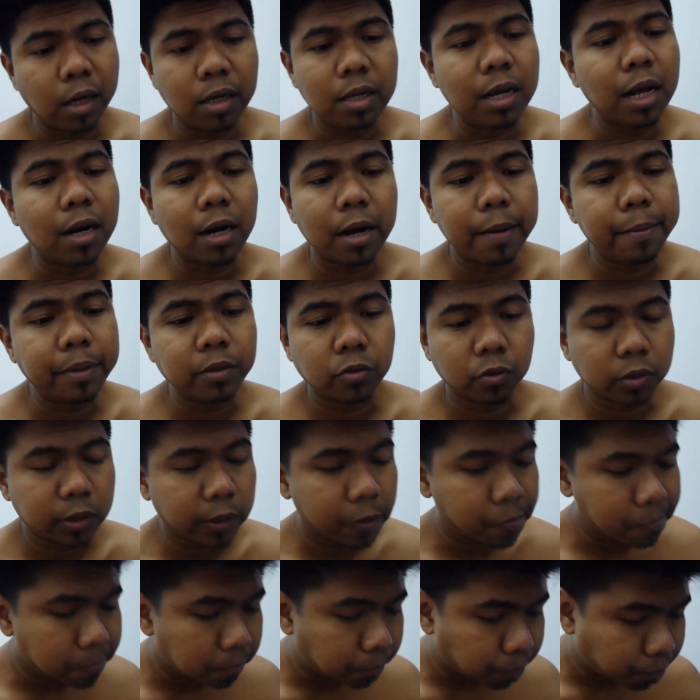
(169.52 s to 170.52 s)
Tak lihat lah
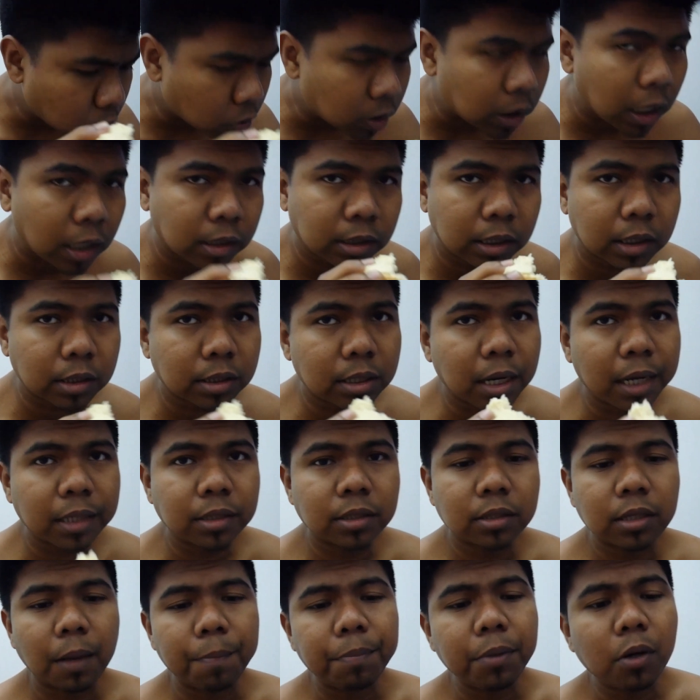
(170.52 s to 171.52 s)
maksudnya. So dah just
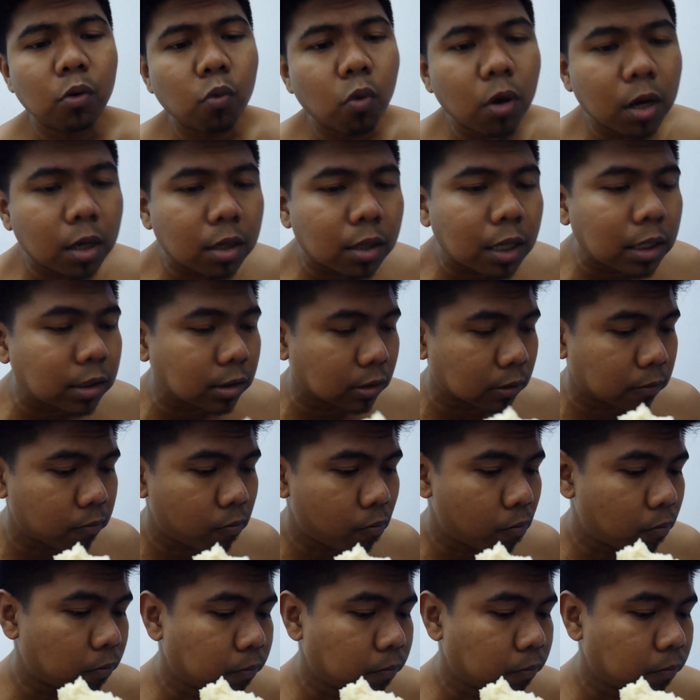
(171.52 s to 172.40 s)
nice. Tapi luar keras.